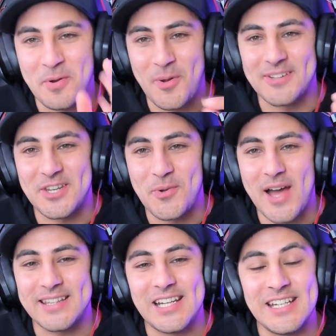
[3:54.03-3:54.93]
per quanto
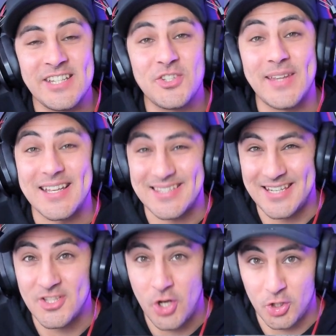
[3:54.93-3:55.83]
riguarda l'inizio della
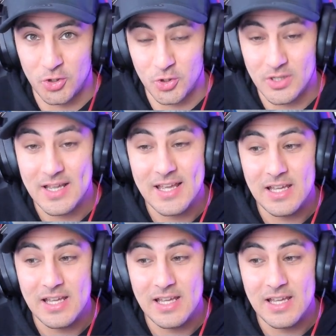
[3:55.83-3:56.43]
Season 8.